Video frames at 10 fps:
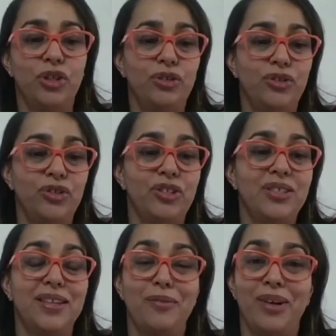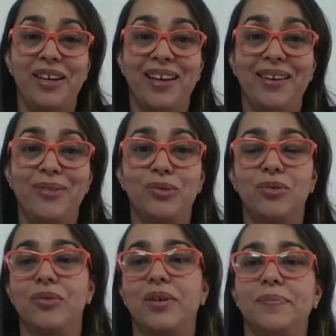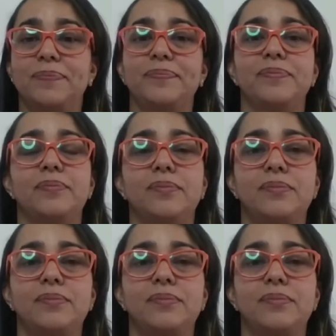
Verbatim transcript: sí, sí, sí, se ve, doctora. La